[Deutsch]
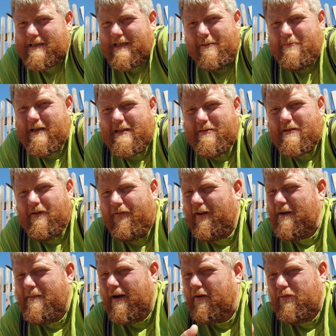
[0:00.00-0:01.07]
Es gibt nichts mehr zu
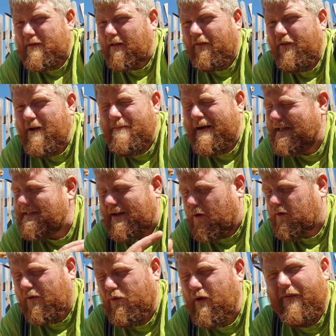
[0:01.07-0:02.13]
filmen und das Filmen ist
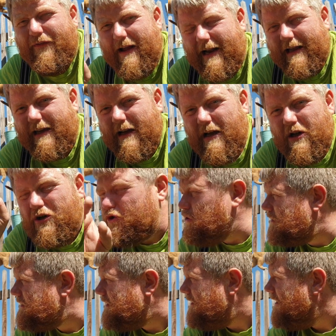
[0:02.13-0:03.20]
auch zu gefährlich. Tschüss.